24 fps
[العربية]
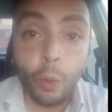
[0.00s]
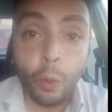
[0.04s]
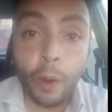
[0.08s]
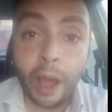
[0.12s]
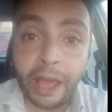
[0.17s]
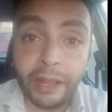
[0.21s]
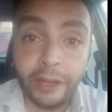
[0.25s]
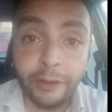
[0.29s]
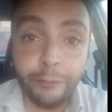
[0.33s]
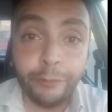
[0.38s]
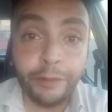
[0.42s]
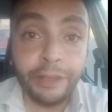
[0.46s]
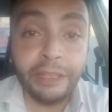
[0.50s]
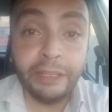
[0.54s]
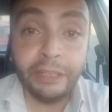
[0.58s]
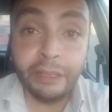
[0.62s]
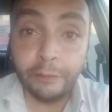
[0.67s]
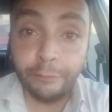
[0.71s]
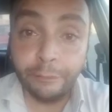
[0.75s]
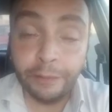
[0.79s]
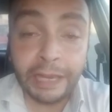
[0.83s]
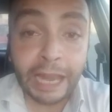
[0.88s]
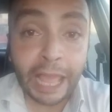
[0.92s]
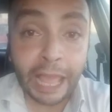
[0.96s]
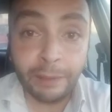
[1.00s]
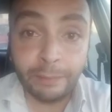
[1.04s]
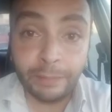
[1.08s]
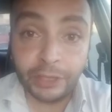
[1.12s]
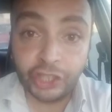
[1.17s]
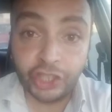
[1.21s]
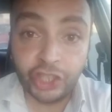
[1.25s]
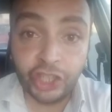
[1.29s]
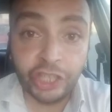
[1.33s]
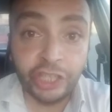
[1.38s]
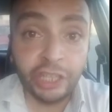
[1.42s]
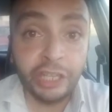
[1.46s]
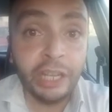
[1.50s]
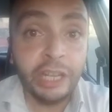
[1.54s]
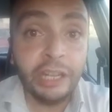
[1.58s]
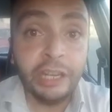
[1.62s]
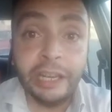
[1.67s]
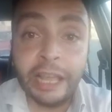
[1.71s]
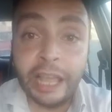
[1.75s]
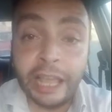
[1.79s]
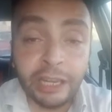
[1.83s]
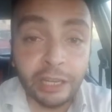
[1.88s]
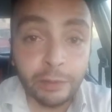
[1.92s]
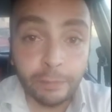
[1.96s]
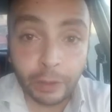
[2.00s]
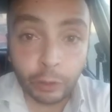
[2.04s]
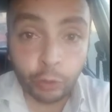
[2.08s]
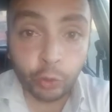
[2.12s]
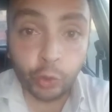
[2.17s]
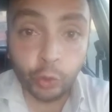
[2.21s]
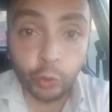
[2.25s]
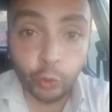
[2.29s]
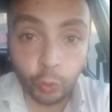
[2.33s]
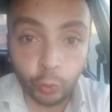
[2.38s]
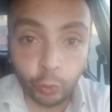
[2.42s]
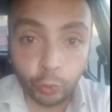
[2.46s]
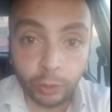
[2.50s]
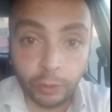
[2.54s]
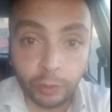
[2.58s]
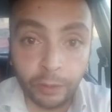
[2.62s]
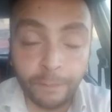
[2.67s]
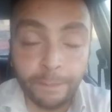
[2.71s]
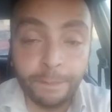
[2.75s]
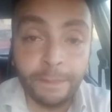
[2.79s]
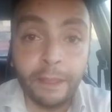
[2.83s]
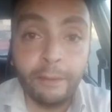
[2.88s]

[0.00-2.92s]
وعرف إن الفيل هيمشيه لأن ملوش دور